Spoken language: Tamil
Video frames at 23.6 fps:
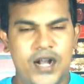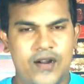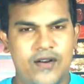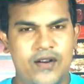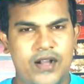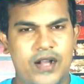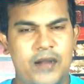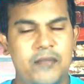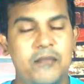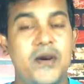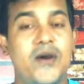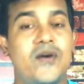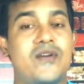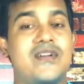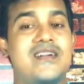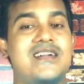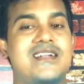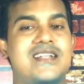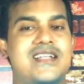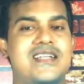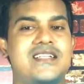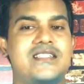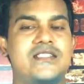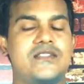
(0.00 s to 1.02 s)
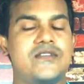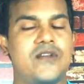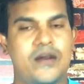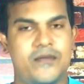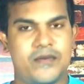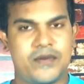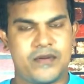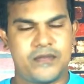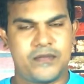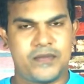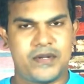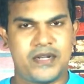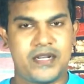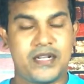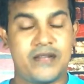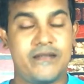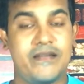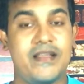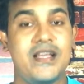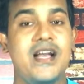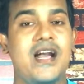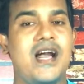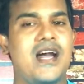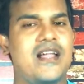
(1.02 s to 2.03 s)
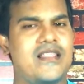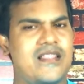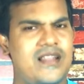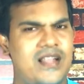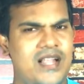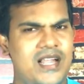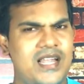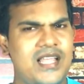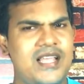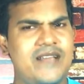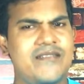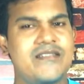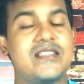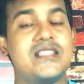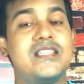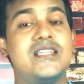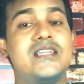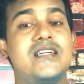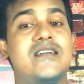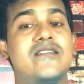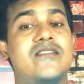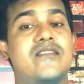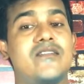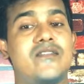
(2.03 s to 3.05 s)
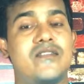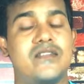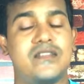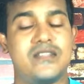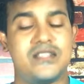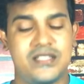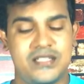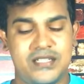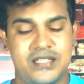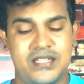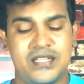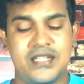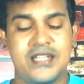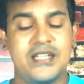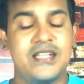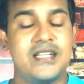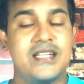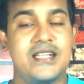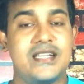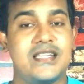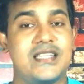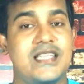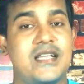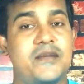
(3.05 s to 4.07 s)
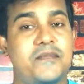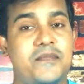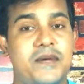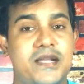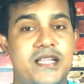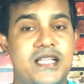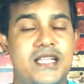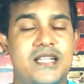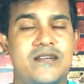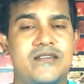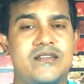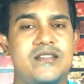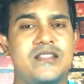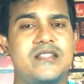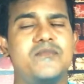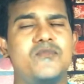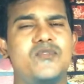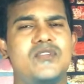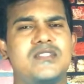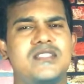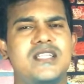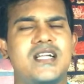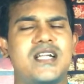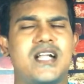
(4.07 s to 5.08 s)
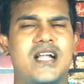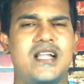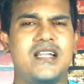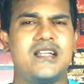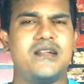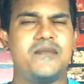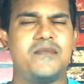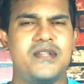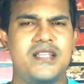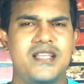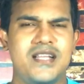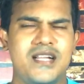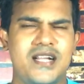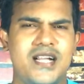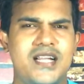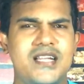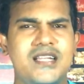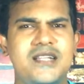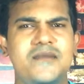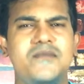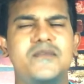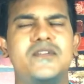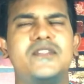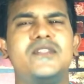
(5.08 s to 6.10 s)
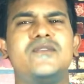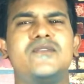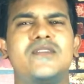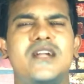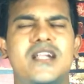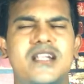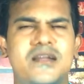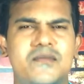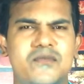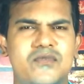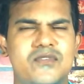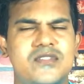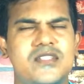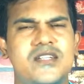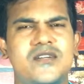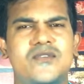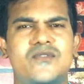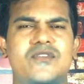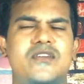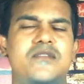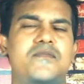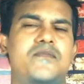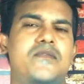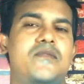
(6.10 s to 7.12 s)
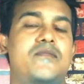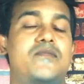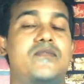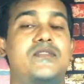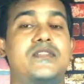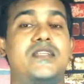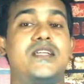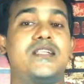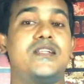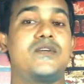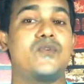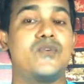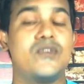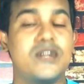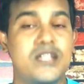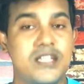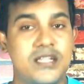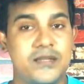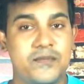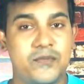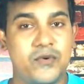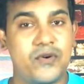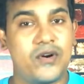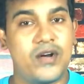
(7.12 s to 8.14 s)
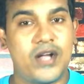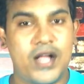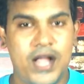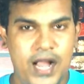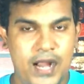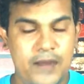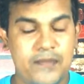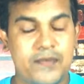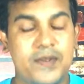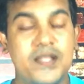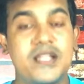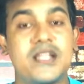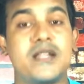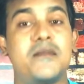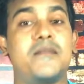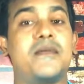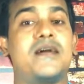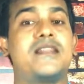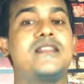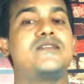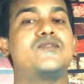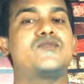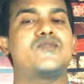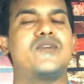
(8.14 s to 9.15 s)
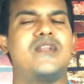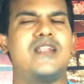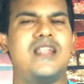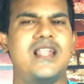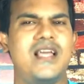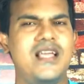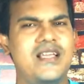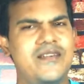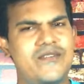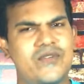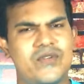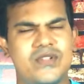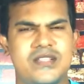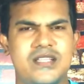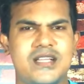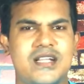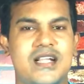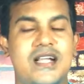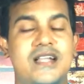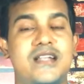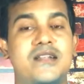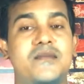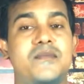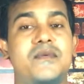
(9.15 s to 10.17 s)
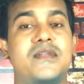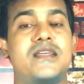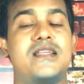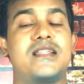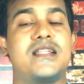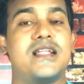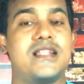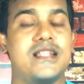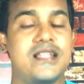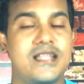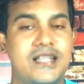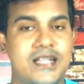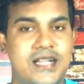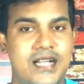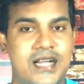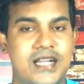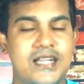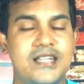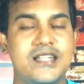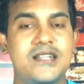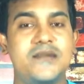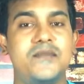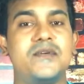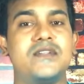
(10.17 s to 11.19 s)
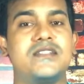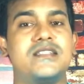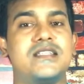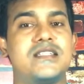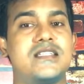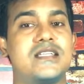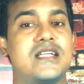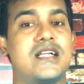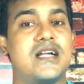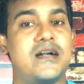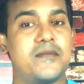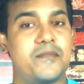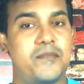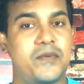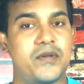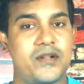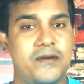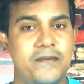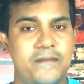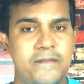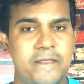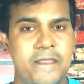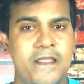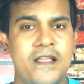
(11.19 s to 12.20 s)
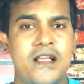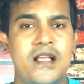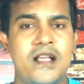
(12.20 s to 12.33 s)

அவங்க அம்மா ஒரு ட்ரக்ஸ் வியாபாரம் பண்ணுறவன் அதனாலே வந்து அவர் வந்து நீ என் பையனை வந்து முடிஞ்சால் கண்டுபிடி கண்டுபிடிச்சி உன்னால் முடிஞ்சால் கூட்டி போக முடிஞ்சால் நீ கூட்டிகிட்டு போ அப்படின்னு நம்ம அதையும் சொல்ல இவர் வந்து கண்டுபிடிக்கிறாரு கண்டுபிடிச்சதுக்கு அப்புறம்